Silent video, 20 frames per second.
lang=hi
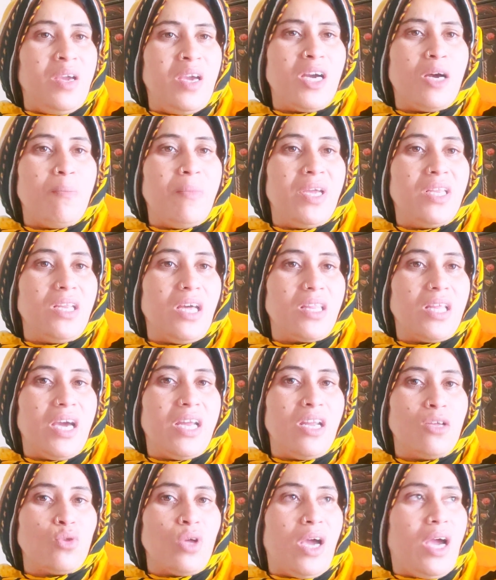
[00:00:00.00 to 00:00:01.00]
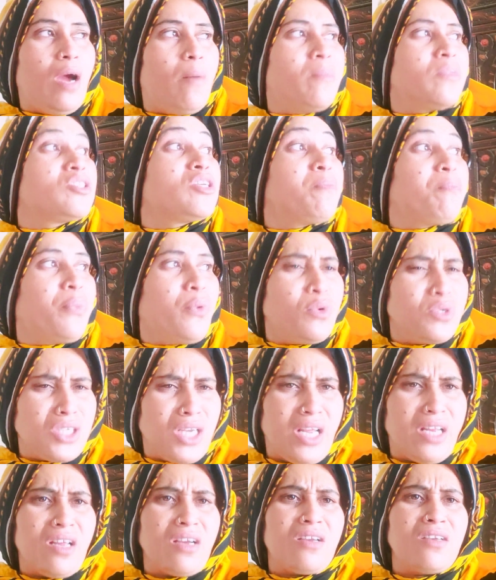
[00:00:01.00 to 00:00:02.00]
एक महीना रहा ना तो अहमद से पूछ
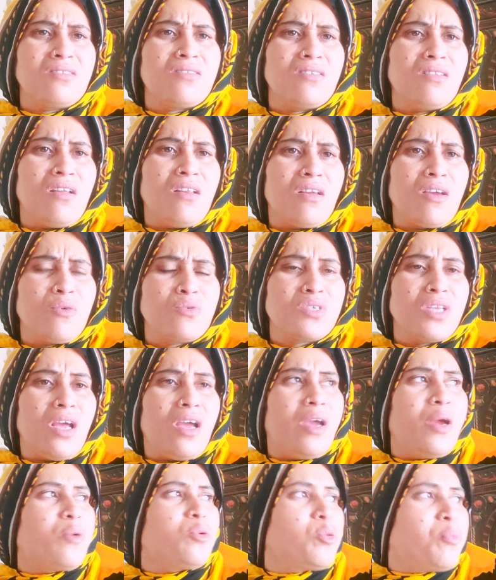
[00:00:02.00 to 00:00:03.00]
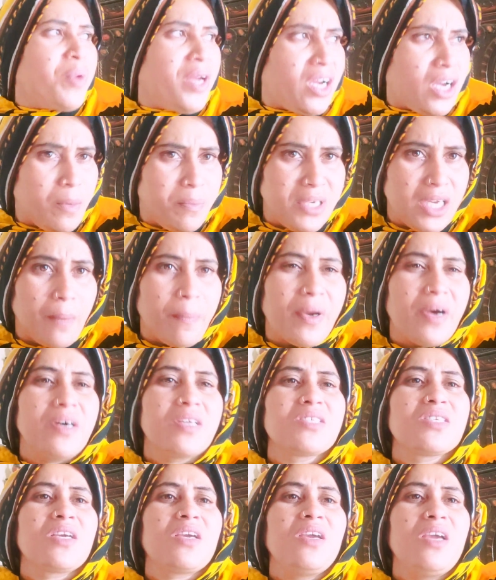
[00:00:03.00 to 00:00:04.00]
लेना किसी दिन के उसने एक रुपये कभी यहाँ पे
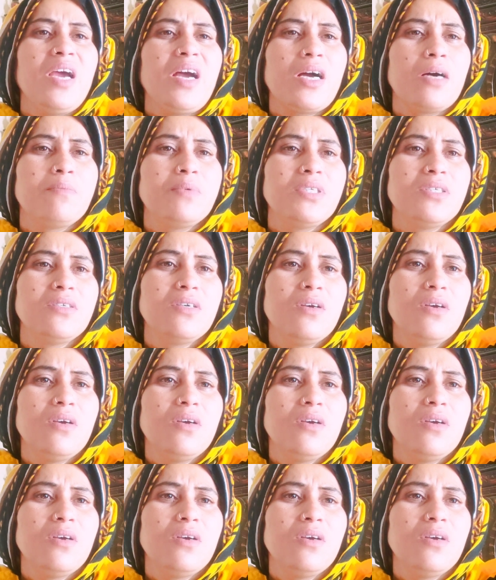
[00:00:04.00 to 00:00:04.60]
खर्च किया कभी